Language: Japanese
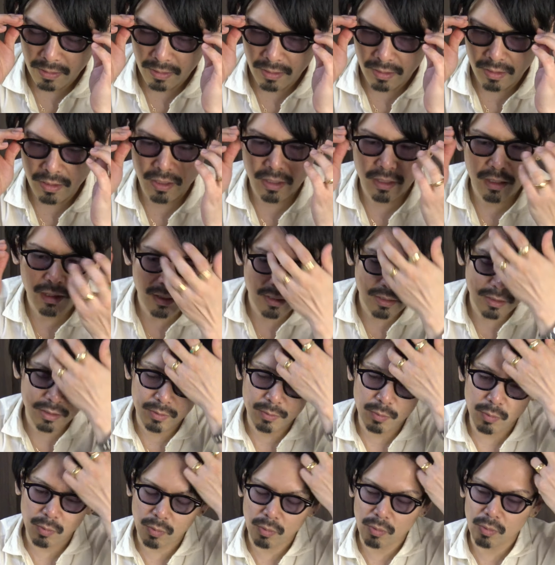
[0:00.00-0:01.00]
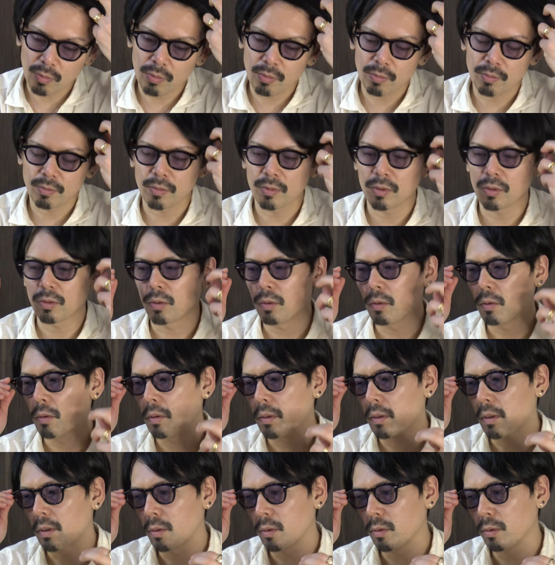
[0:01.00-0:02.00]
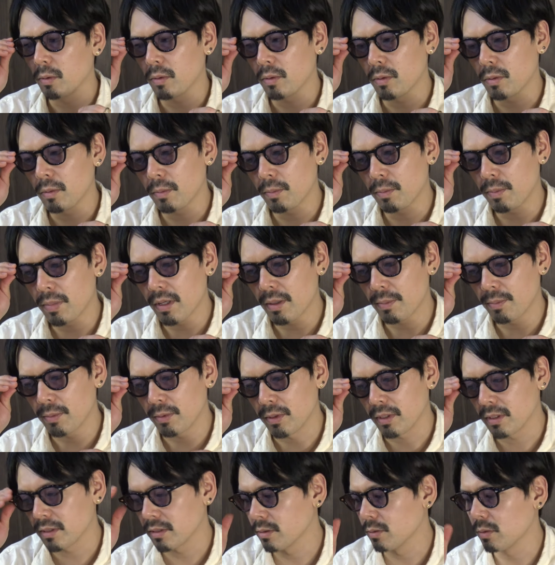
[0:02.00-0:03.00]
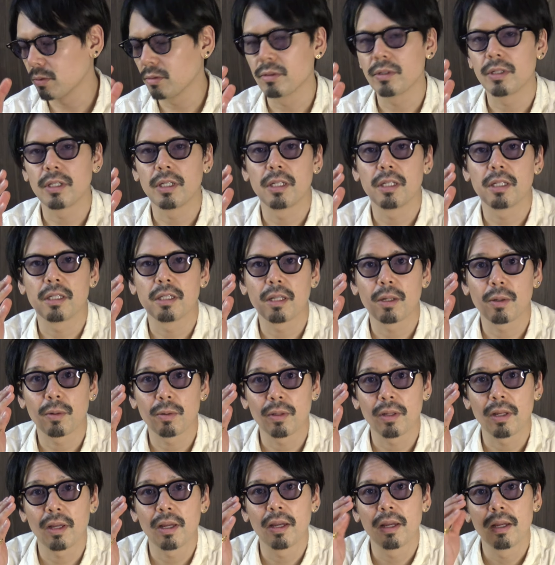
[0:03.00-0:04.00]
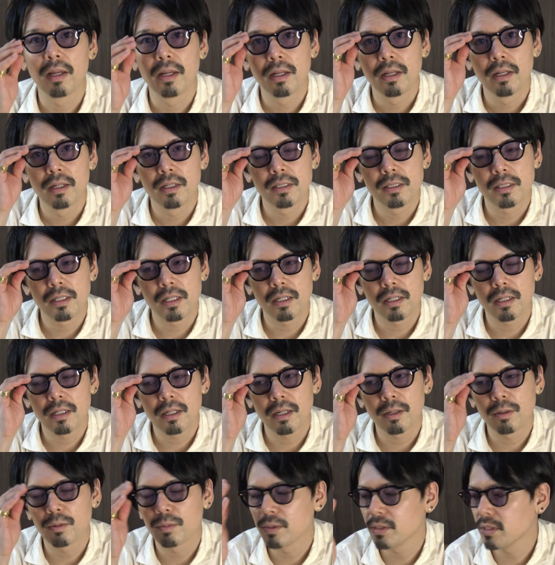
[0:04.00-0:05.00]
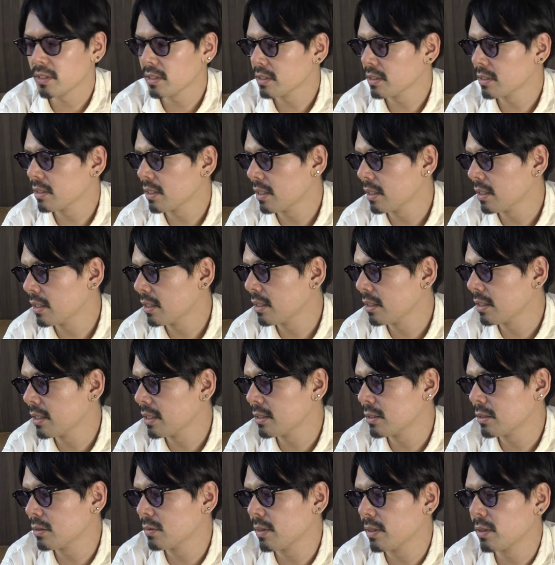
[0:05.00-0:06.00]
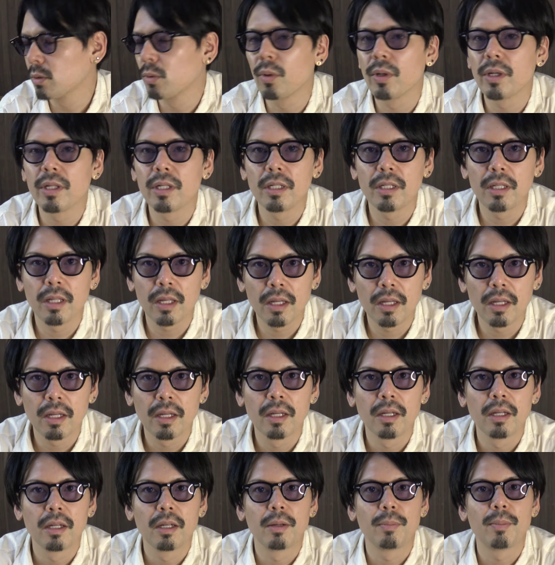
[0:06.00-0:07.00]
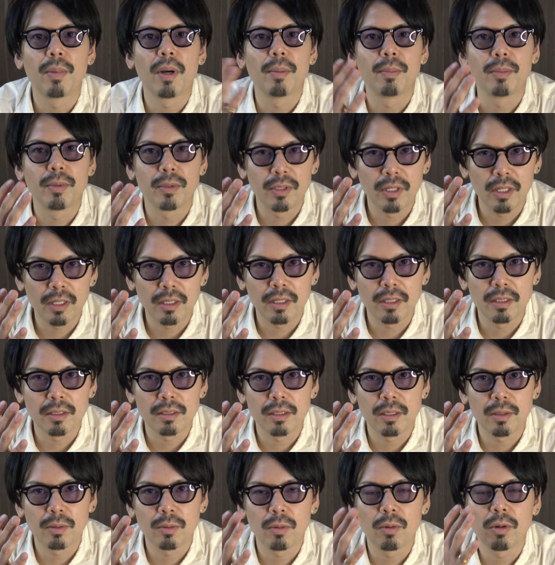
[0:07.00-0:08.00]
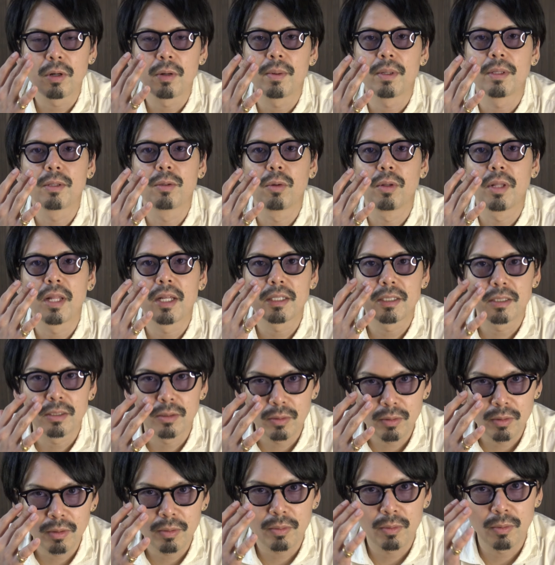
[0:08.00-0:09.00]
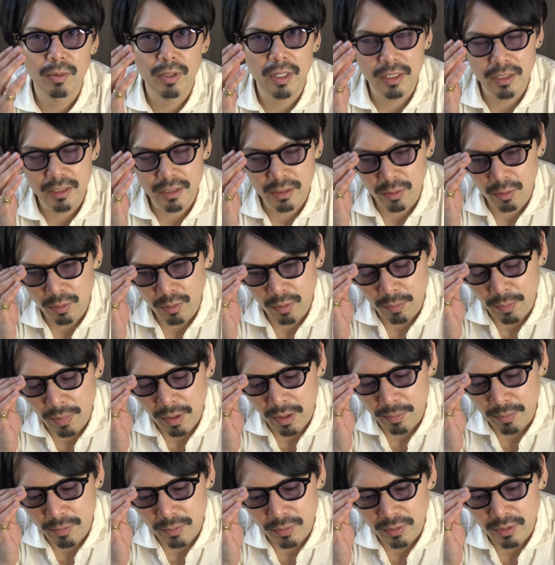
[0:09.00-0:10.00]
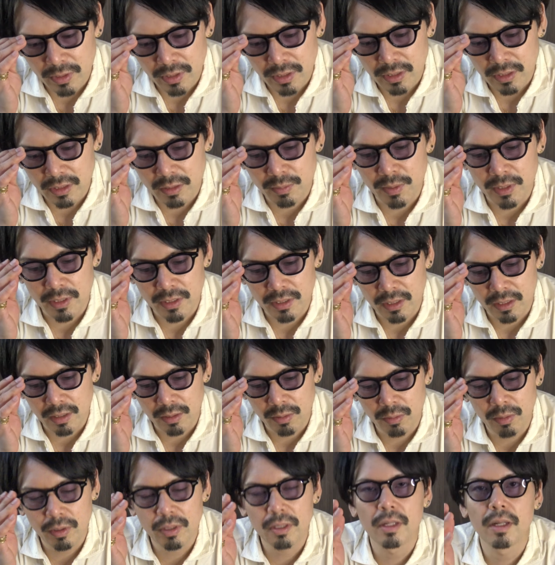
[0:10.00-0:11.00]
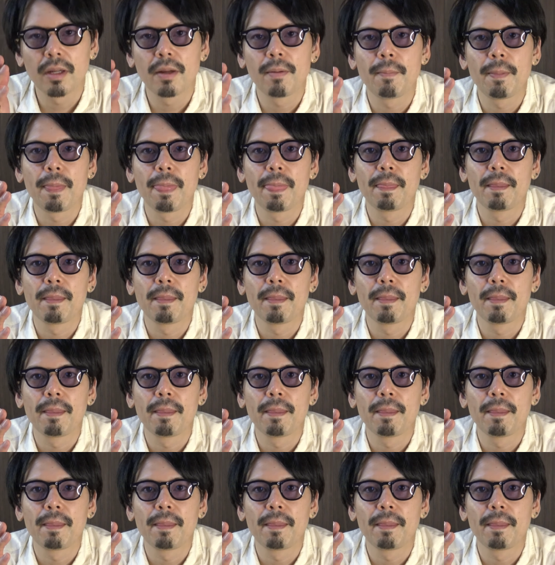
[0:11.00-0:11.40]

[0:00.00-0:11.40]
でレンズも、うんと、とこのパープルがすごく気に入ったので前回お見せしたやつは土入りでパープルだったんですけどこれは土なしの同じ色のパープルにしましたこれで、